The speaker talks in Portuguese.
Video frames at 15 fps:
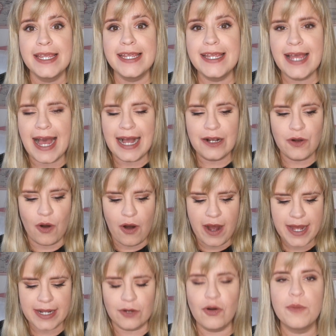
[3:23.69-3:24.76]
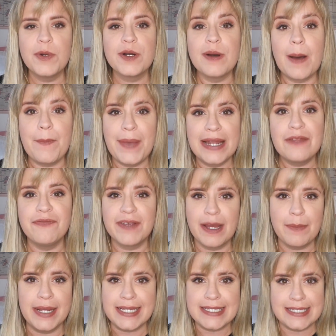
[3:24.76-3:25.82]
E agora, como a pele
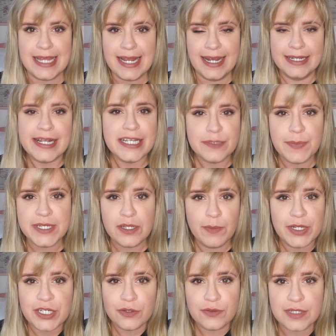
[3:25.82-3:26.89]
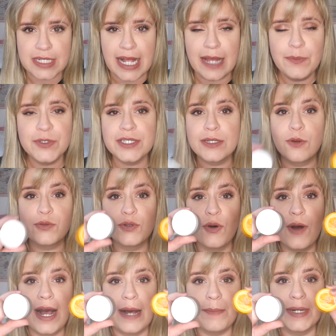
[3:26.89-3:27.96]
fica mais seca, né, especialmente a dos lábios, então eu
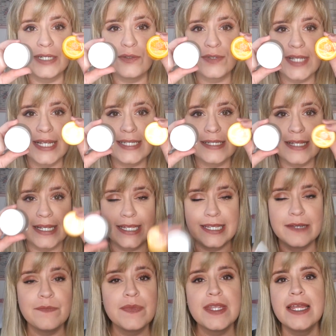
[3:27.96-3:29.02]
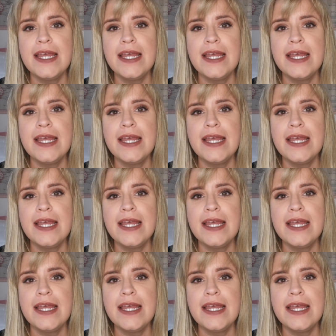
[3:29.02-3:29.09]
tô amando usar esses aqui.